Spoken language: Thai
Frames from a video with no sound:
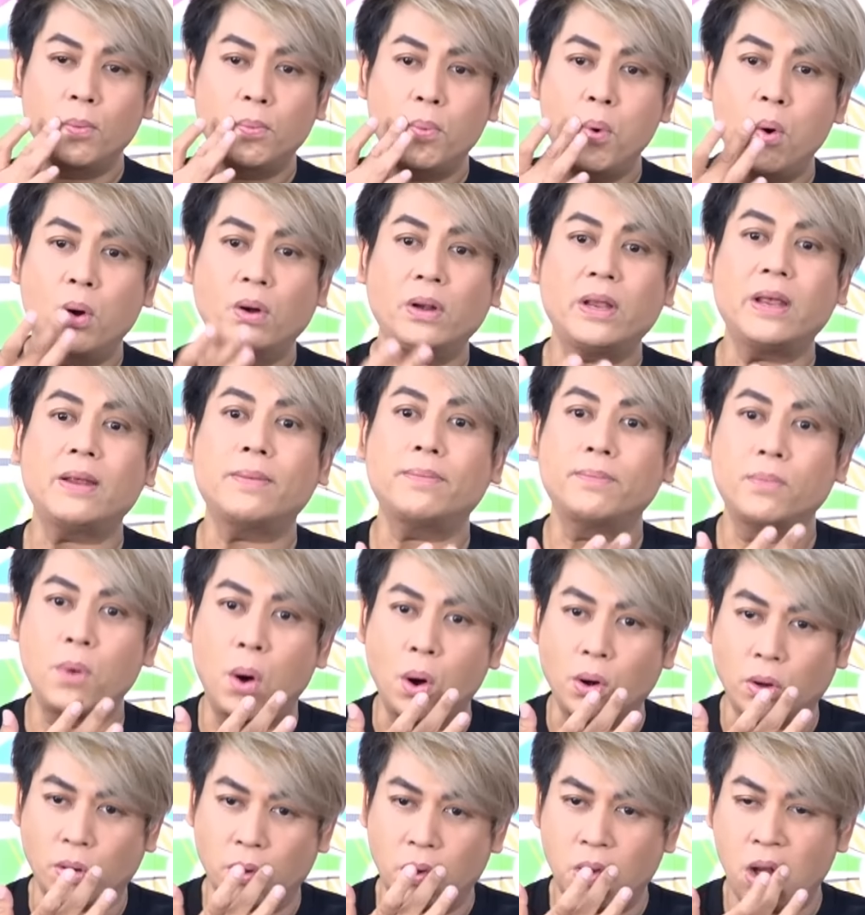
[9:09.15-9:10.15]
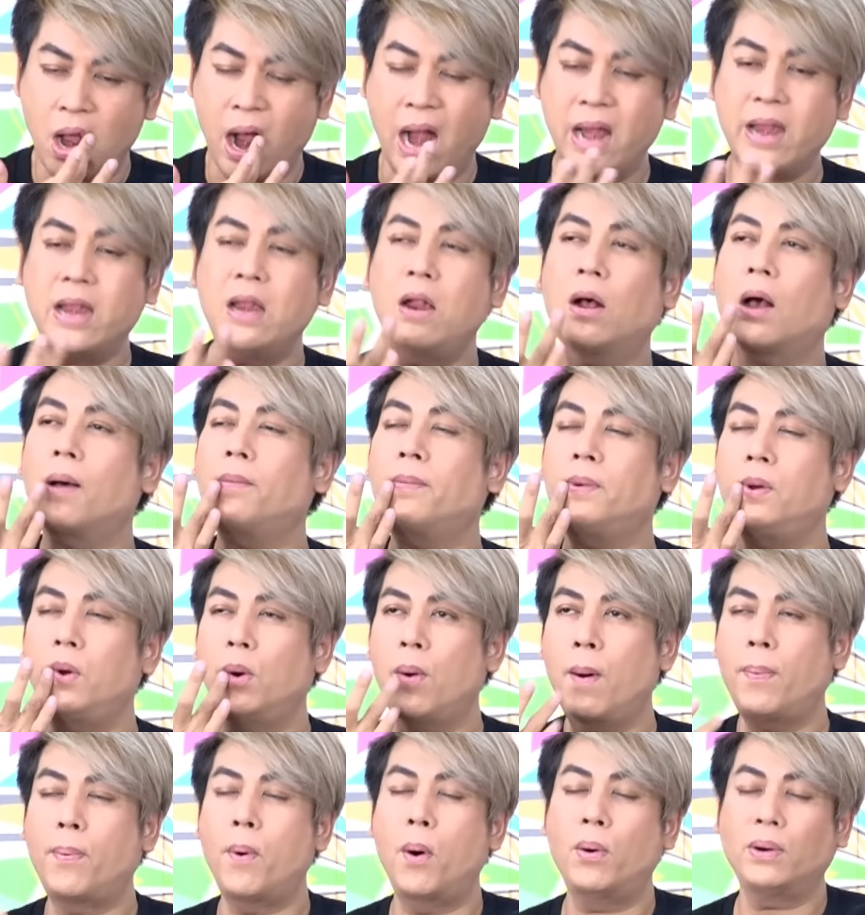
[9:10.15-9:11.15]
พวงหลีดหมดอันนี้เราก็ไม่
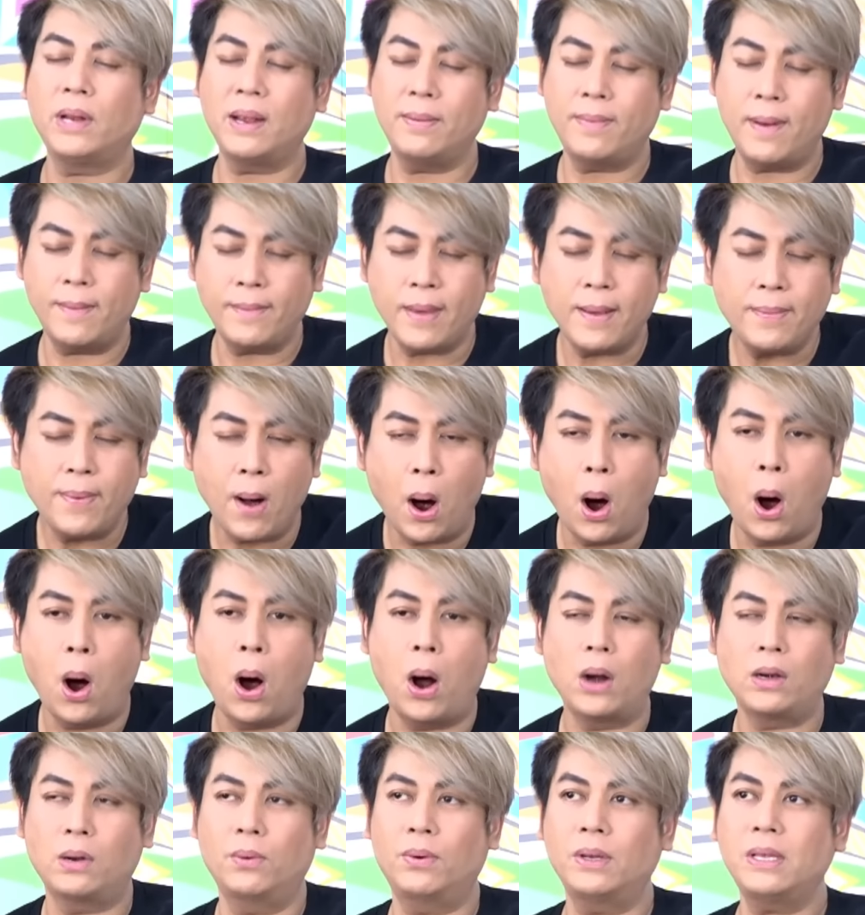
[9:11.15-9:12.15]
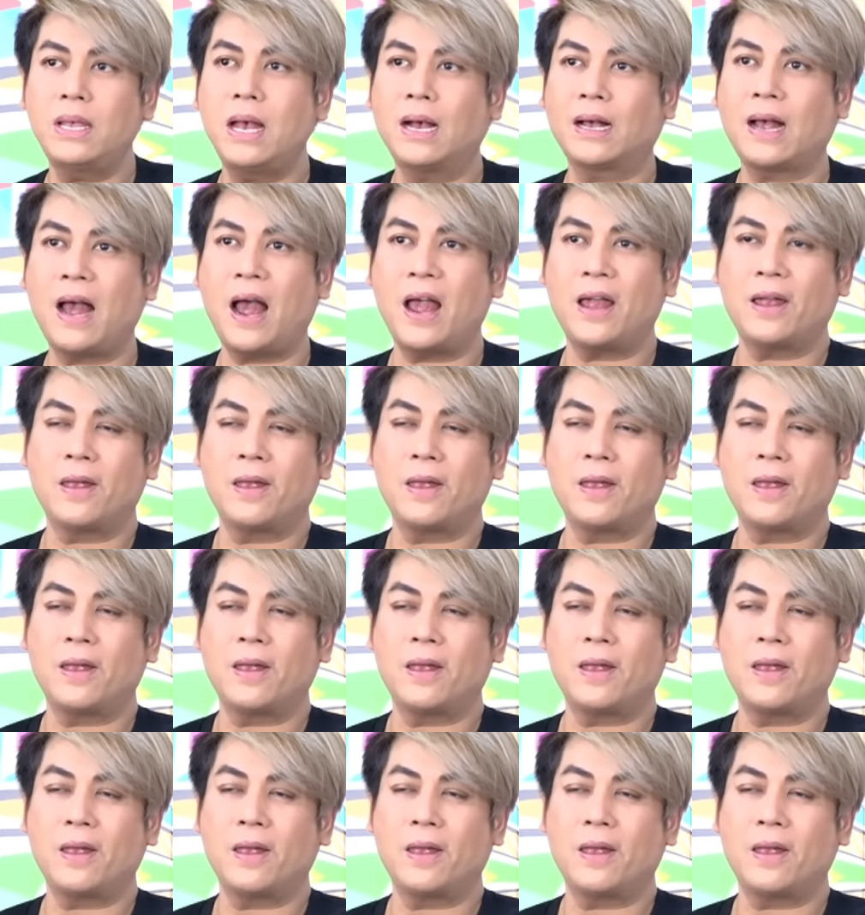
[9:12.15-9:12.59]
รู้ว่าพวงหลีดมันไม่พอหรือว่ายังไง